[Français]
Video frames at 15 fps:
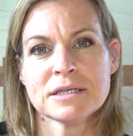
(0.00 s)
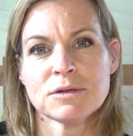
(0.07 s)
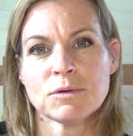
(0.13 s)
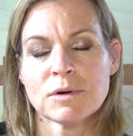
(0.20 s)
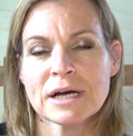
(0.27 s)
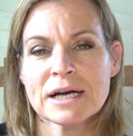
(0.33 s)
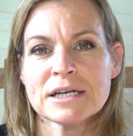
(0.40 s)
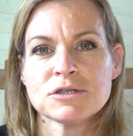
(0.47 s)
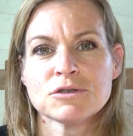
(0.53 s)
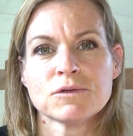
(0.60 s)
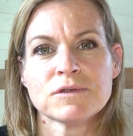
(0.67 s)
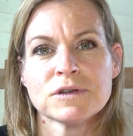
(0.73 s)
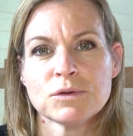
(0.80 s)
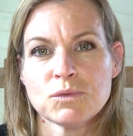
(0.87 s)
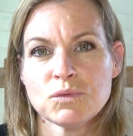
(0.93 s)
sinon le reste, je
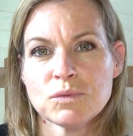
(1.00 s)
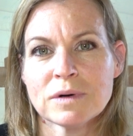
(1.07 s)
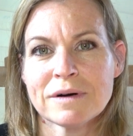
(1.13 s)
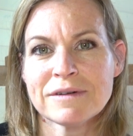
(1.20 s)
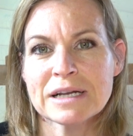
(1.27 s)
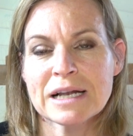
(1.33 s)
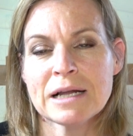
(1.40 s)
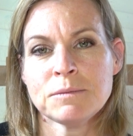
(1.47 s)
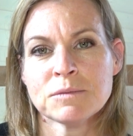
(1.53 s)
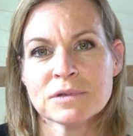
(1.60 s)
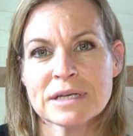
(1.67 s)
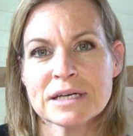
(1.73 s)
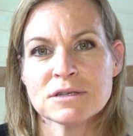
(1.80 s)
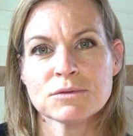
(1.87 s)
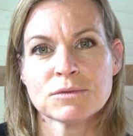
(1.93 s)
fais tout avec
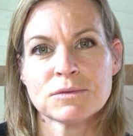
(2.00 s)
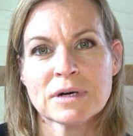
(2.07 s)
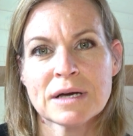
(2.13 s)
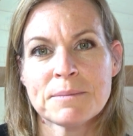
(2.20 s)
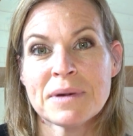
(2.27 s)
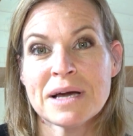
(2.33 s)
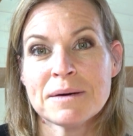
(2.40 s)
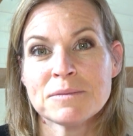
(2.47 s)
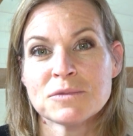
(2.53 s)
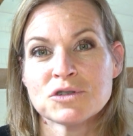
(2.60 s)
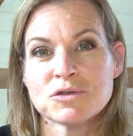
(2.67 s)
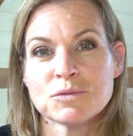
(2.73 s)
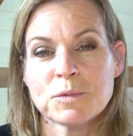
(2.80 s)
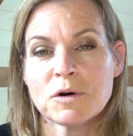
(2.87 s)
l'alimentation et même je ne